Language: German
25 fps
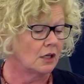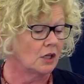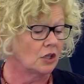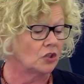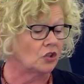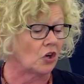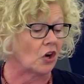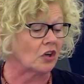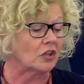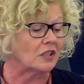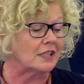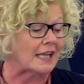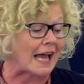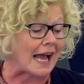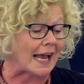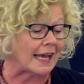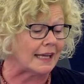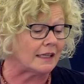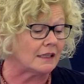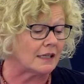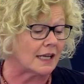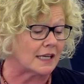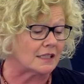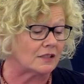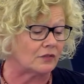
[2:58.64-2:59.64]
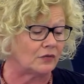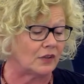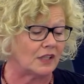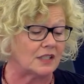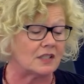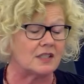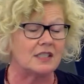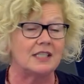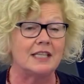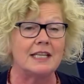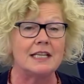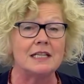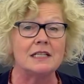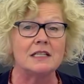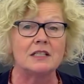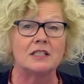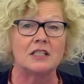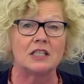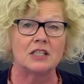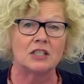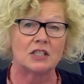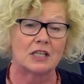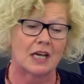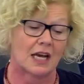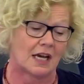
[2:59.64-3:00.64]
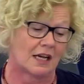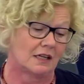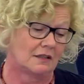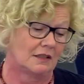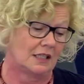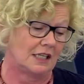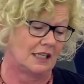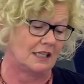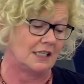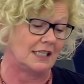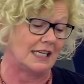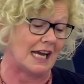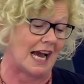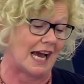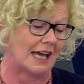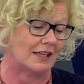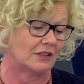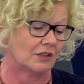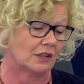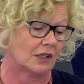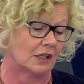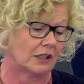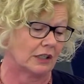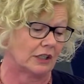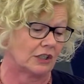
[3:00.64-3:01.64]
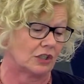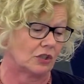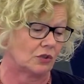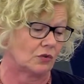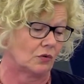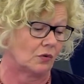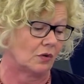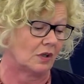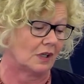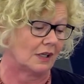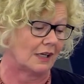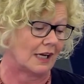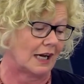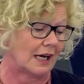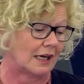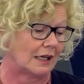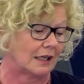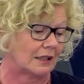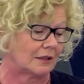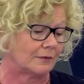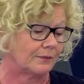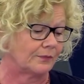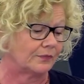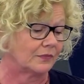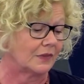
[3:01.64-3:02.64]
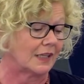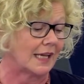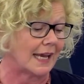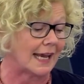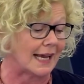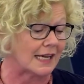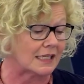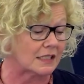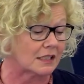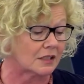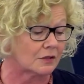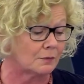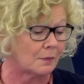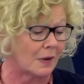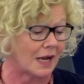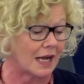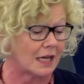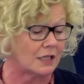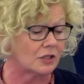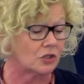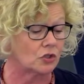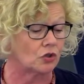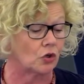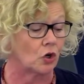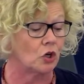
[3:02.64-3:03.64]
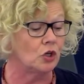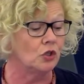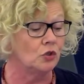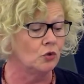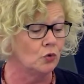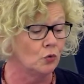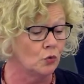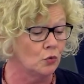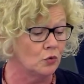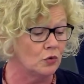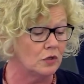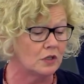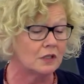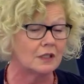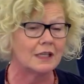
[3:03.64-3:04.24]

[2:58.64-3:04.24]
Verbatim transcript: Doch nein, es wird zielsicher in die andere Richtung gegangen. Erstmals soll nun